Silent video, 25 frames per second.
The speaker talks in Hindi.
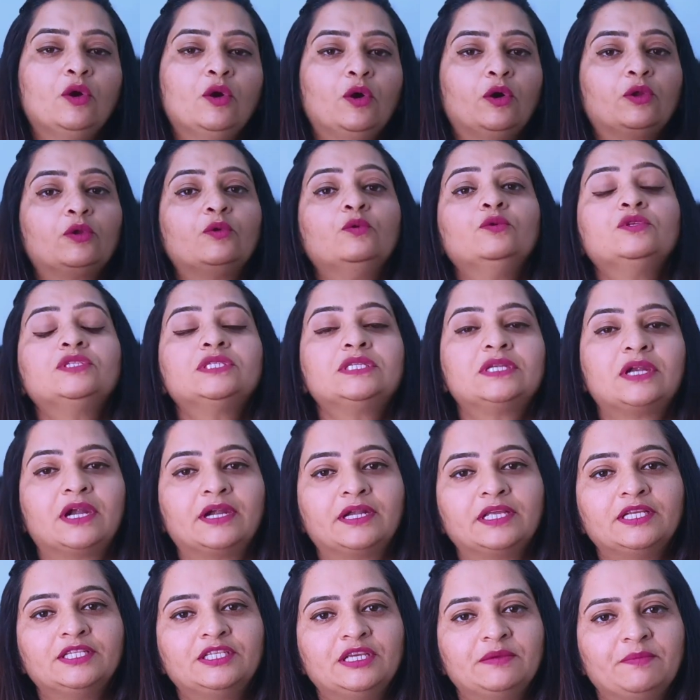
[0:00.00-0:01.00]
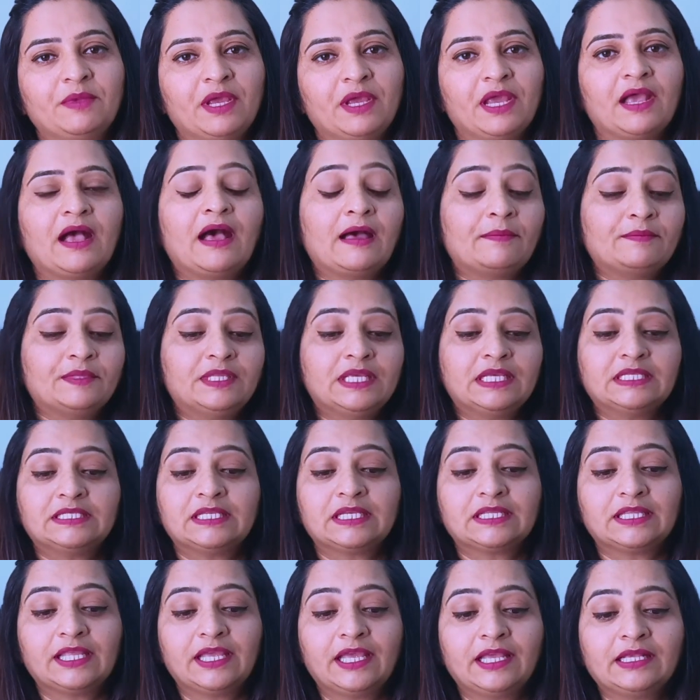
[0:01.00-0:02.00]
और उस स्ट्रैटेजी में आप देख
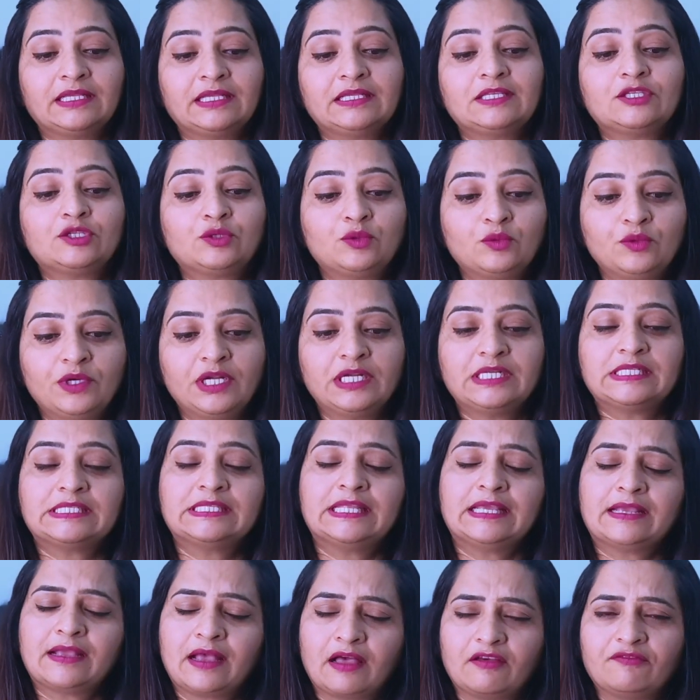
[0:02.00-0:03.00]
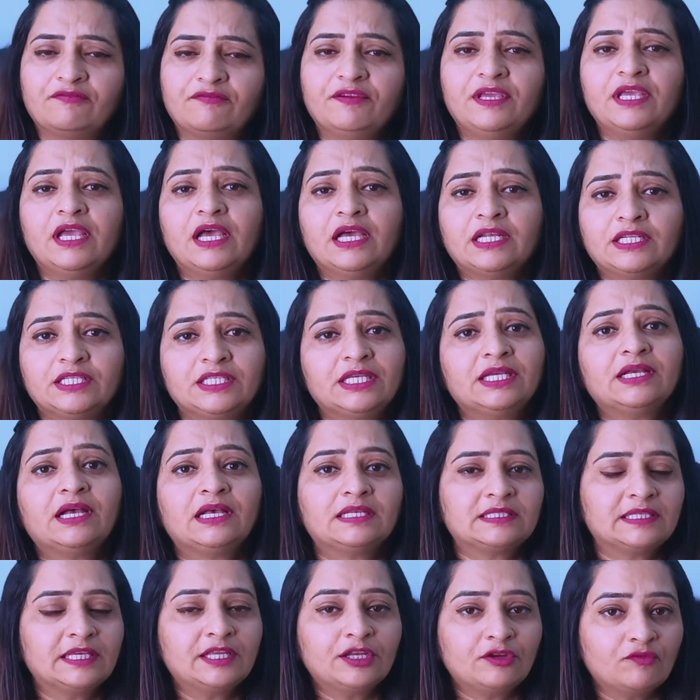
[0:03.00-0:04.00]
सकते हैं कि स्टूडेंट्स ने काफ़ी अच्छे
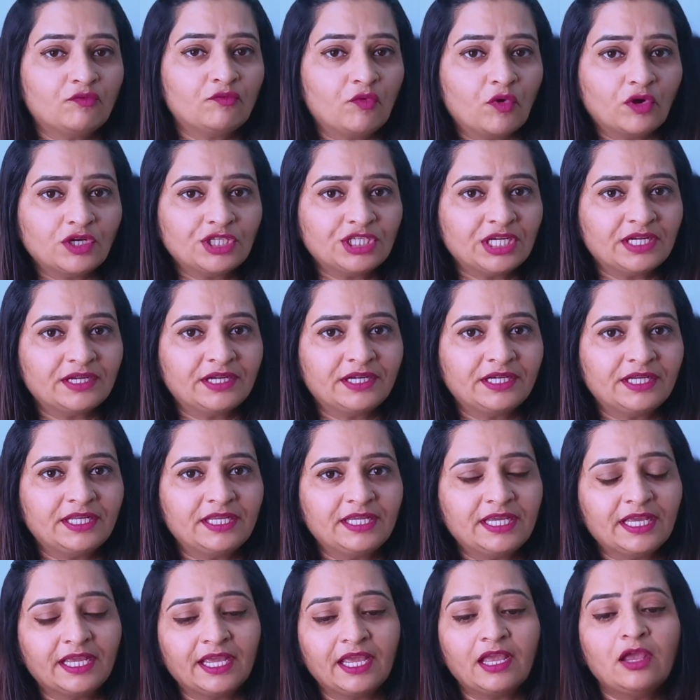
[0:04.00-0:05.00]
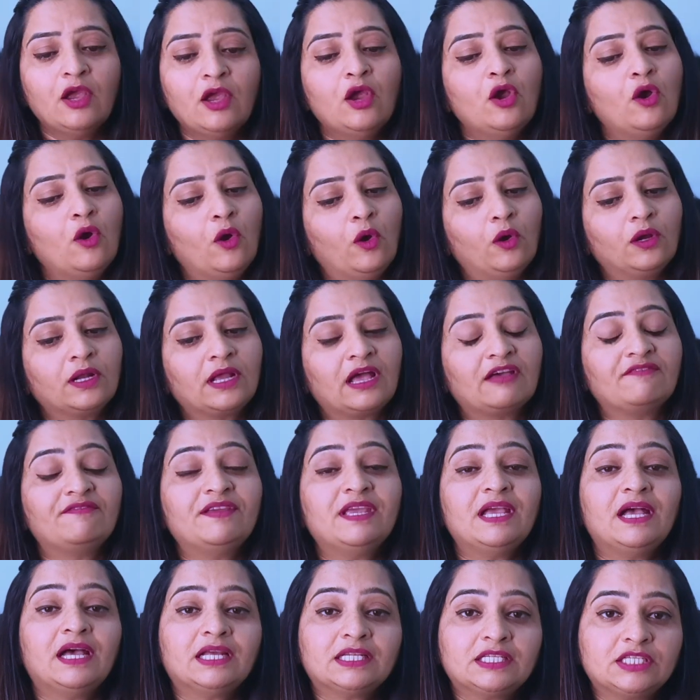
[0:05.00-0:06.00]
खासे रिवॉर्ड जनरेट किए हैं और
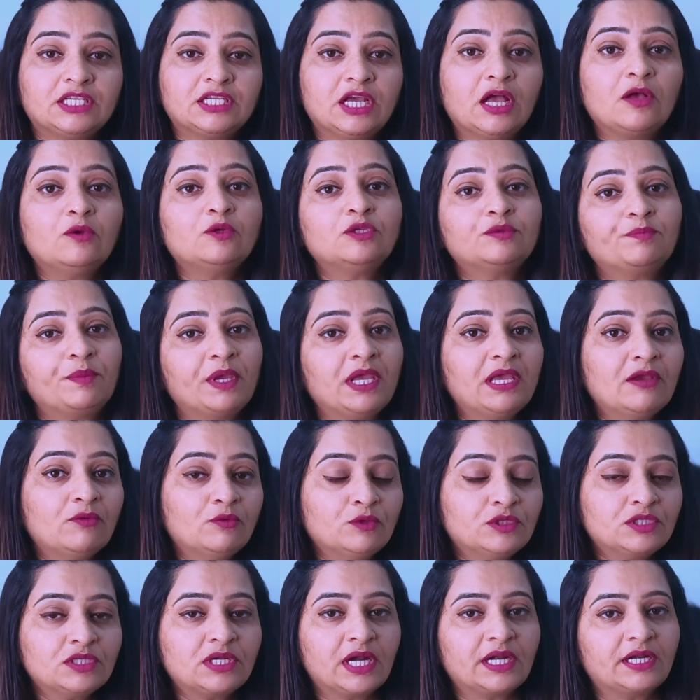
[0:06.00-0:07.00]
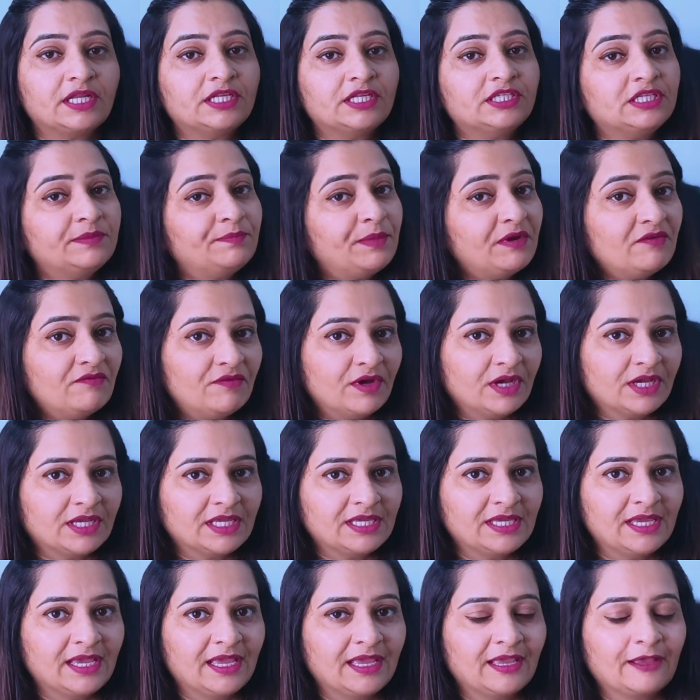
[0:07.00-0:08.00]
काफ़ी अच्छा उस पर उस स्ट्रैटेजी पे वर्क
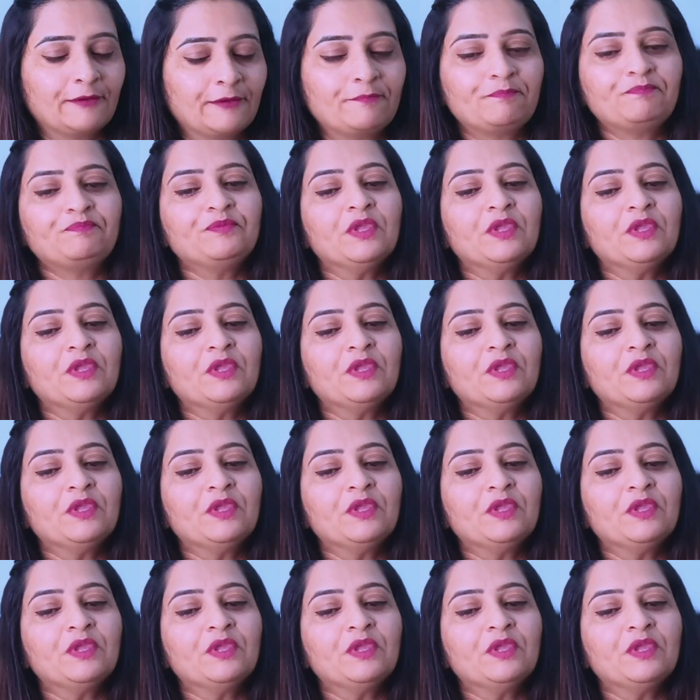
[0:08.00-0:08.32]
किया है